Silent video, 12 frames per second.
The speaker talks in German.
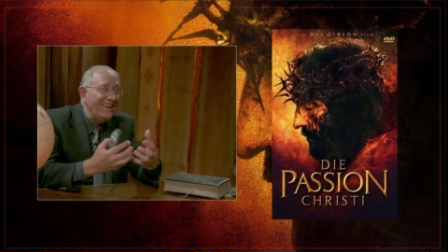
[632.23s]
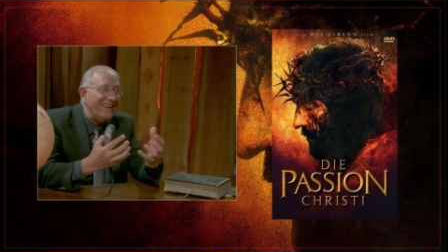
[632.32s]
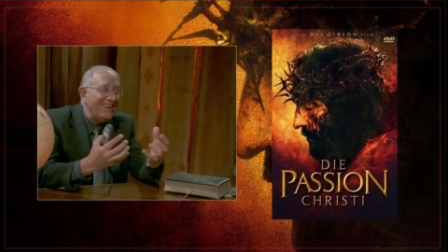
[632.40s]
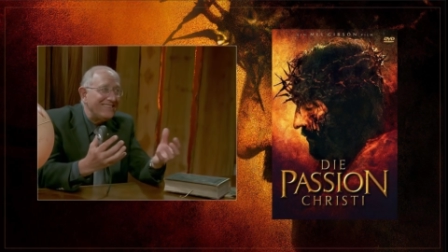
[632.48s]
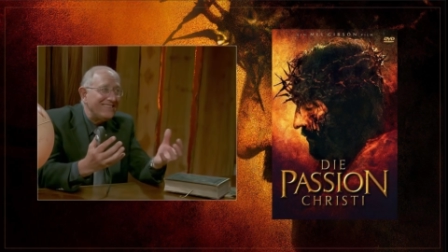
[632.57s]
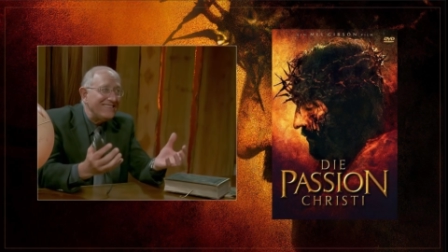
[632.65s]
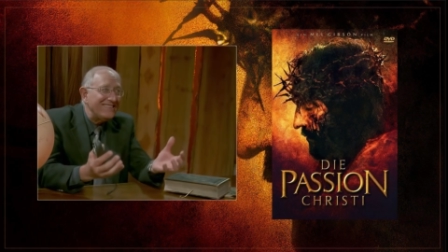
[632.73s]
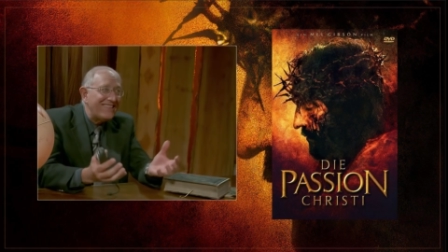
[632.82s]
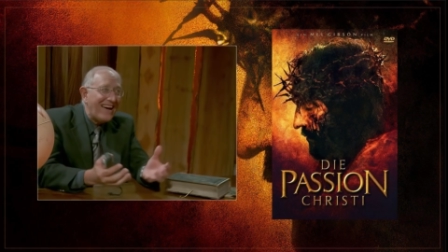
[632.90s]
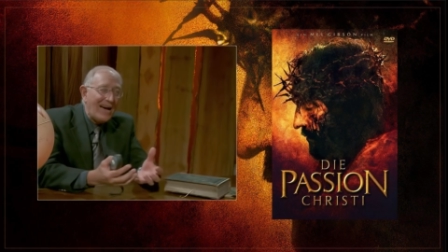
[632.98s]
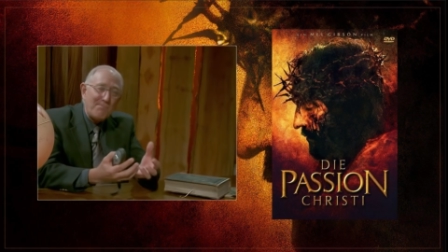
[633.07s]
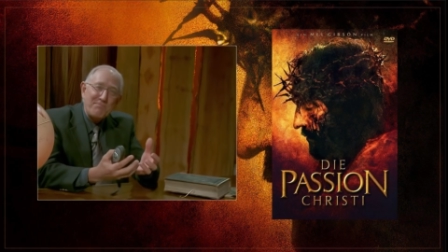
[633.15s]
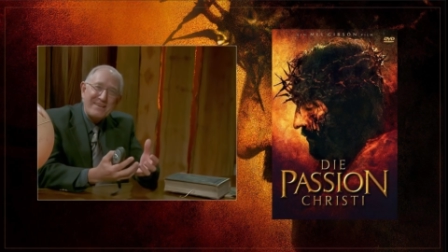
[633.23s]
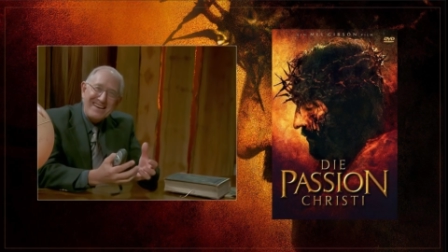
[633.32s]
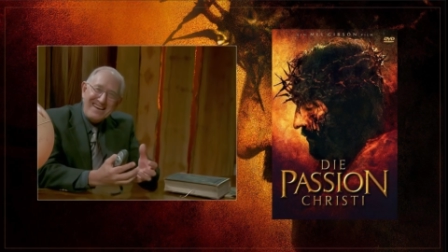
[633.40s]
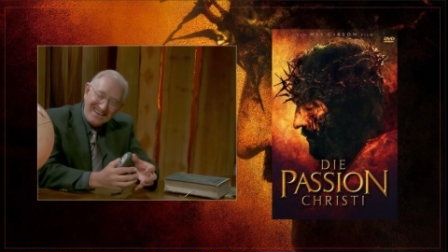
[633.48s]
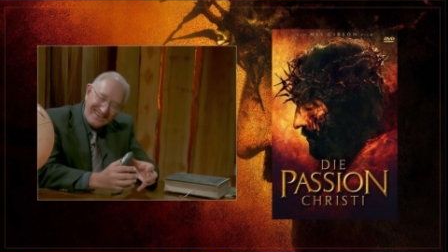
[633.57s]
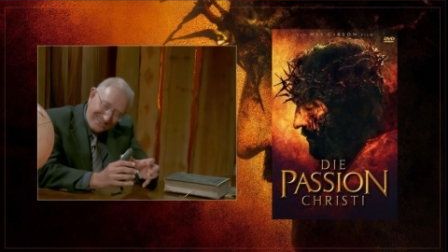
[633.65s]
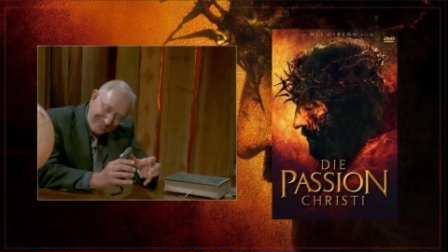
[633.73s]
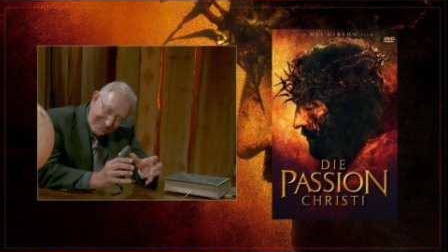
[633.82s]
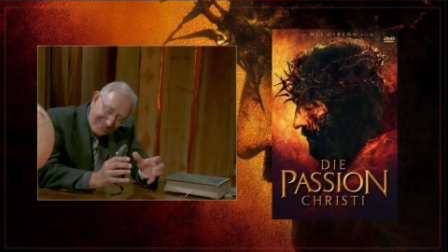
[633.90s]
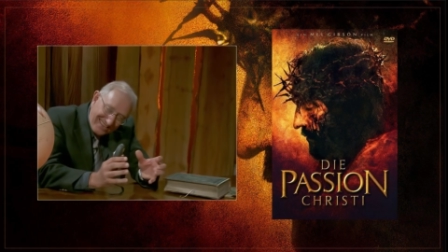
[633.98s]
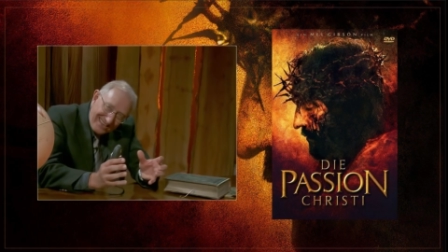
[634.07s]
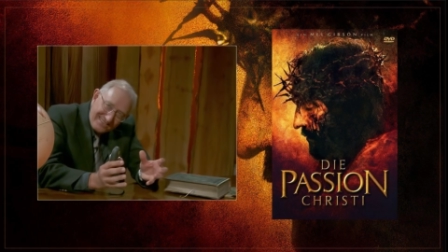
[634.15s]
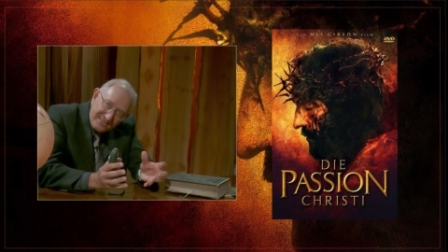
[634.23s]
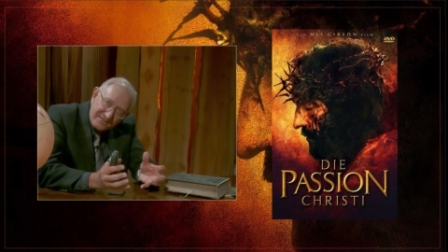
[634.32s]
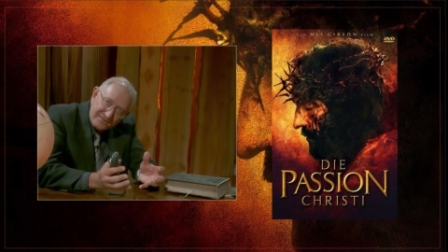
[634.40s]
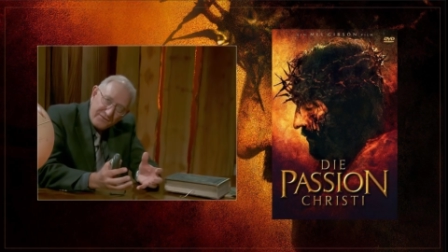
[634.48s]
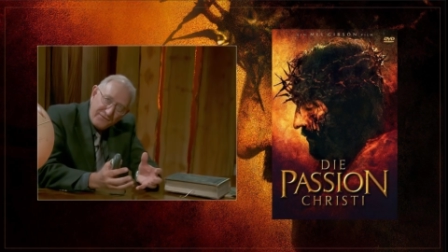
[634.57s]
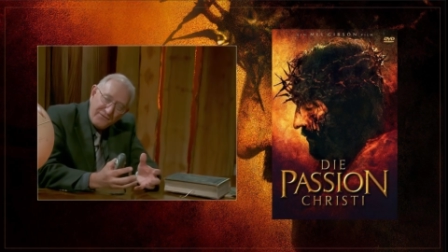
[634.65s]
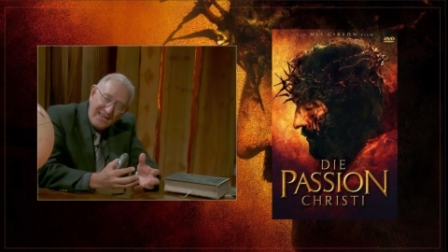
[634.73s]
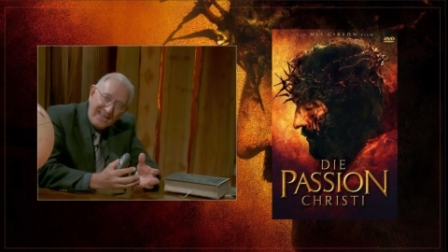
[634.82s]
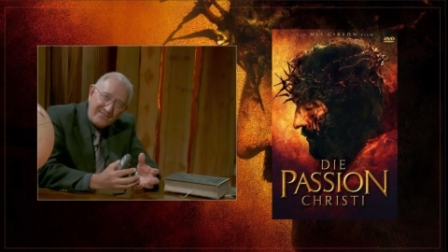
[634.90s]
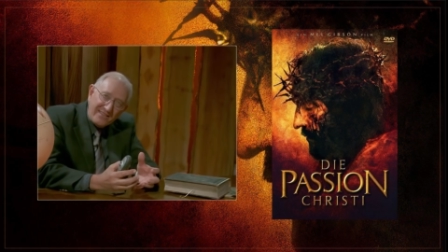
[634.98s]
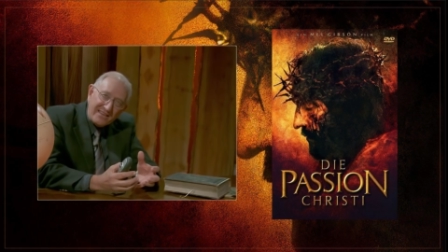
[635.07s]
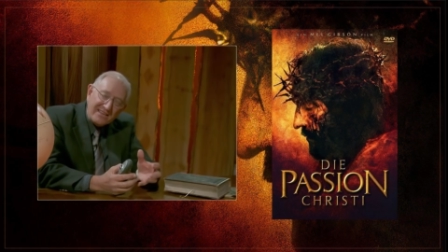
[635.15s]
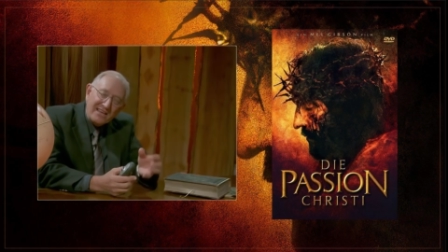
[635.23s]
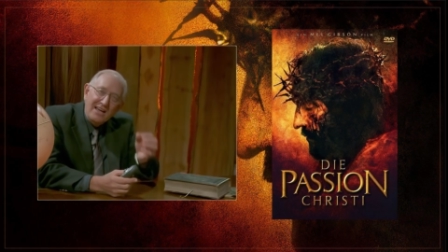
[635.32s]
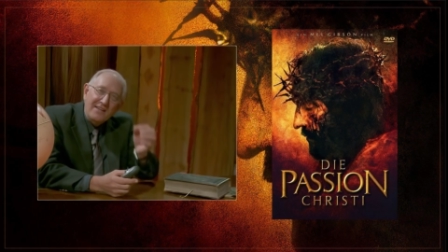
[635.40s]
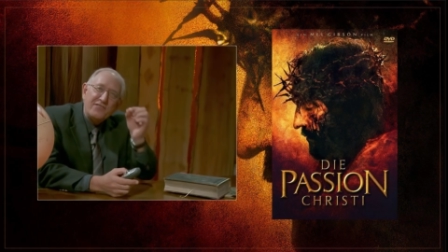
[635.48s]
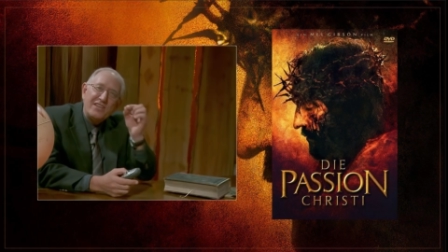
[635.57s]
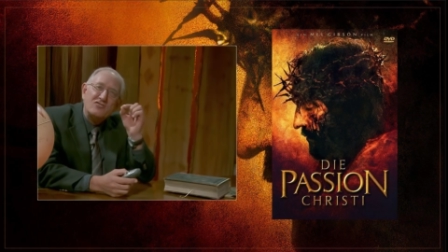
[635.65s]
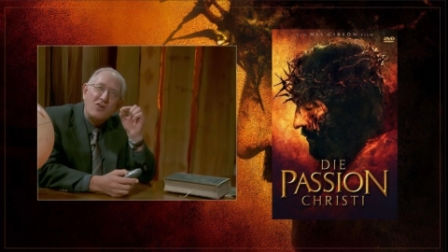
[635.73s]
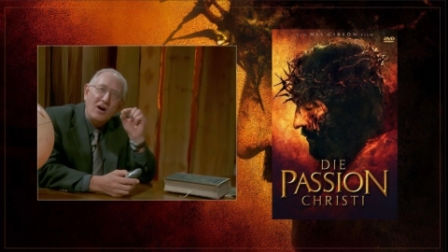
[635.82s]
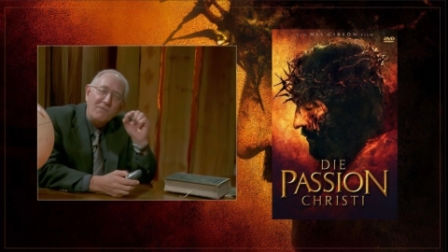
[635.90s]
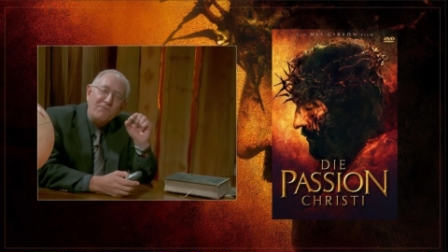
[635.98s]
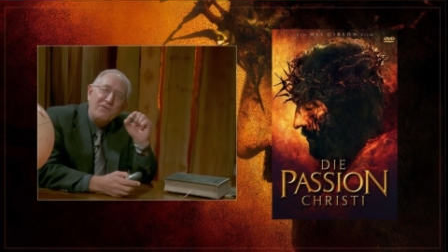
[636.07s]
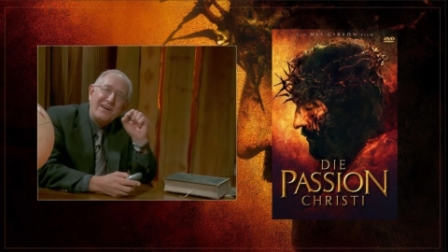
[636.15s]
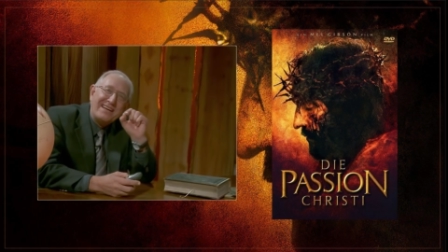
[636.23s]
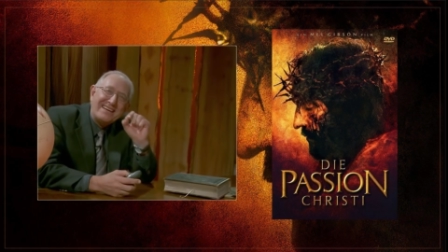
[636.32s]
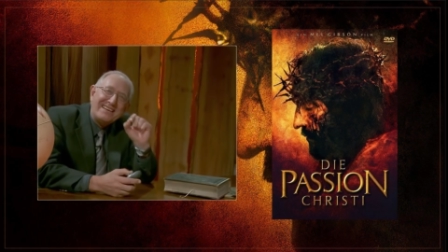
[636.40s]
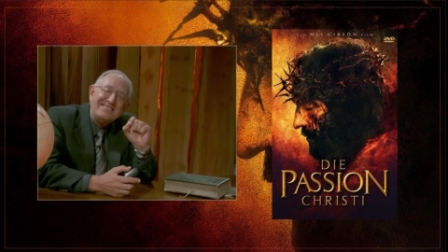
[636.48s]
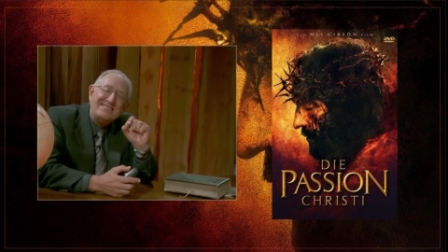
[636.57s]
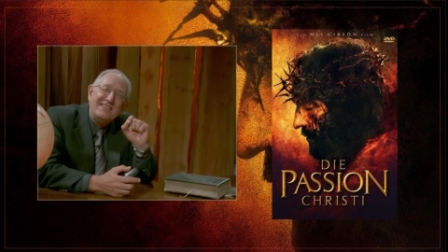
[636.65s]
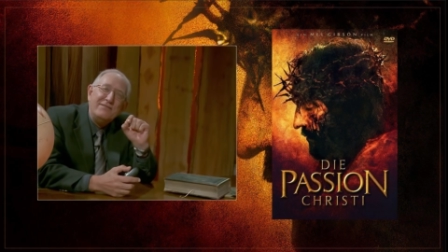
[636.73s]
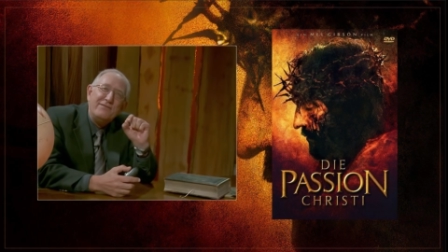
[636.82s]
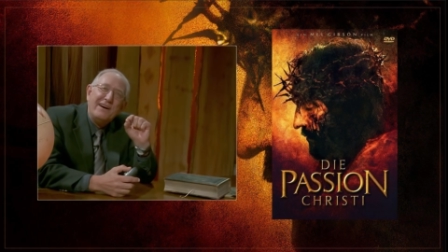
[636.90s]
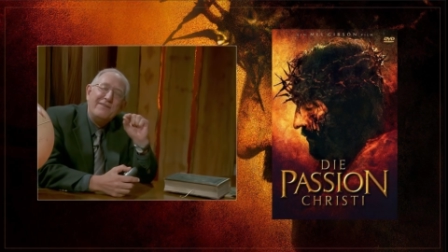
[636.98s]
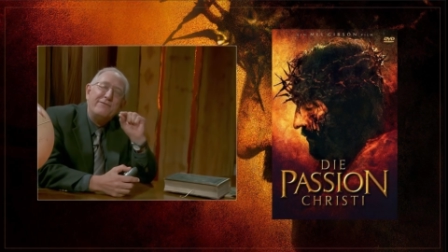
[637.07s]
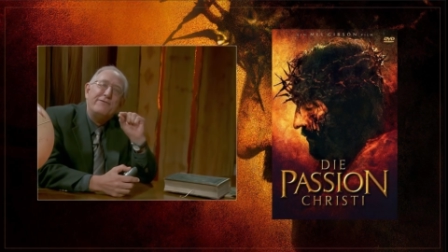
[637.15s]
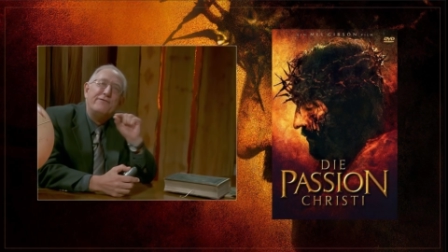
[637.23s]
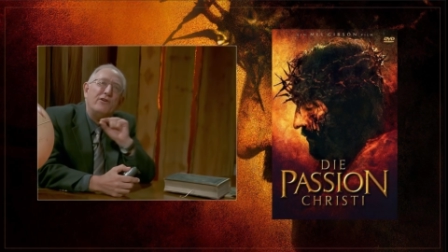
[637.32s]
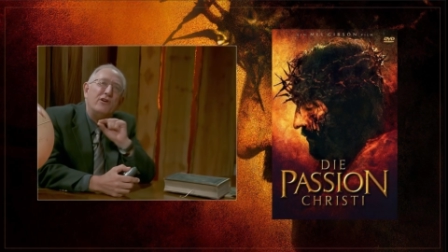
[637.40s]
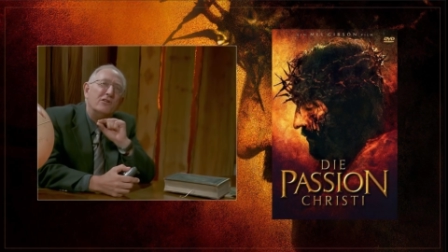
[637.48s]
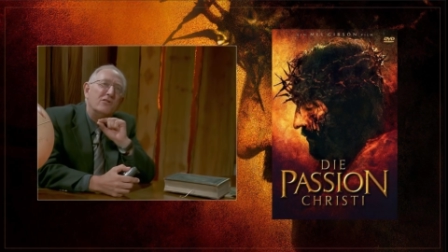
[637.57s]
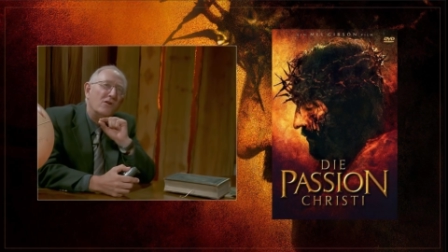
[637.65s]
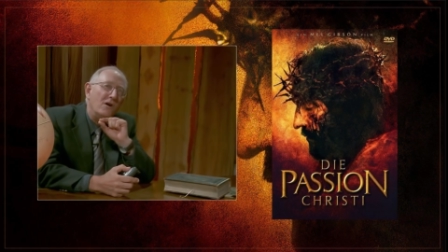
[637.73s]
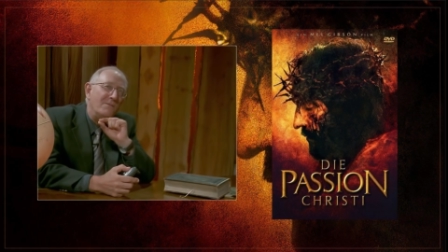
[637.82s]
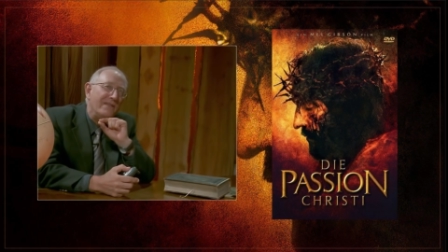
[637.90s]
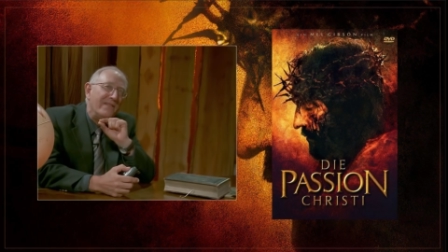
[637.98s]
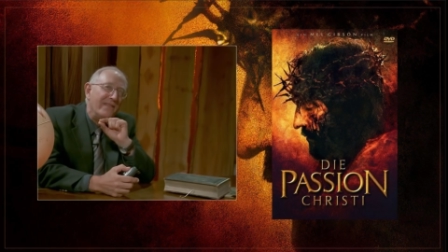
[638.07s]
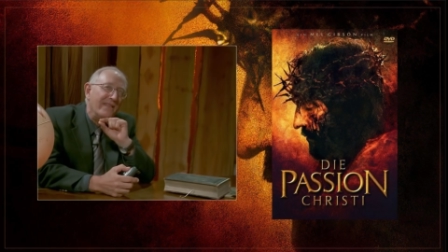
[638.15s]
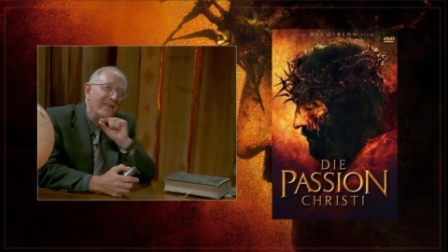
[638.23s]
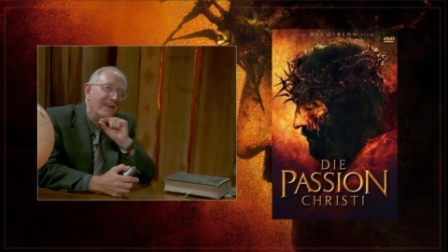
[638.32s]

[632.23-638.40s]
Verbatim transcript: Es ist abgehandelt, es ist fertig. Das Opfer Christi war vollkommen.